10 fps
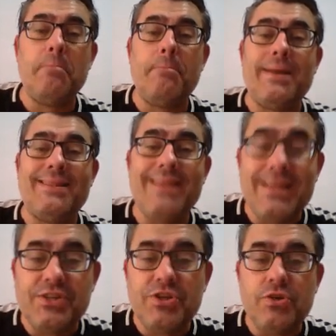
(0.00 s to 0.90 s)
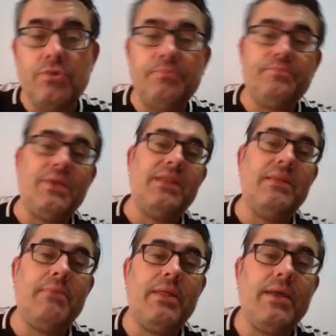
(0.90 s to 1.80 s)
Patricio El
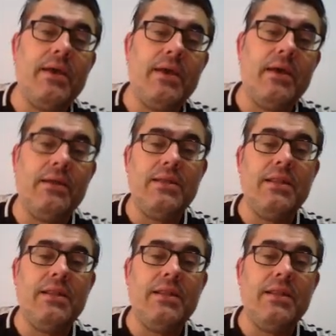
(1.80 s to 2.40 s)
tema del